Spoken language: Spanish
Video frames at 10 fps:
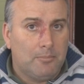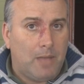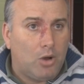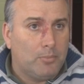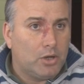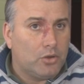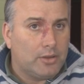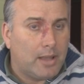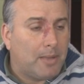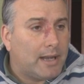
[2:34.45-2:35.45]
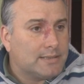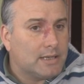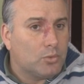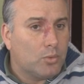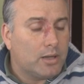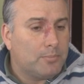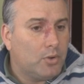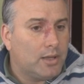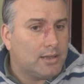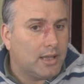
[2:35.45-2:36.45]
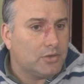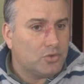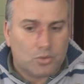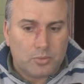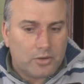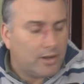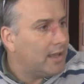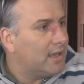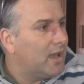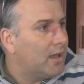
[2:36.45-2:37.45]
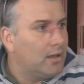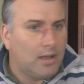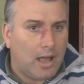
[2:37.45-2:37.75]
más o menos donde aparece el cuerpo, este, ellos estuvieron ahí a,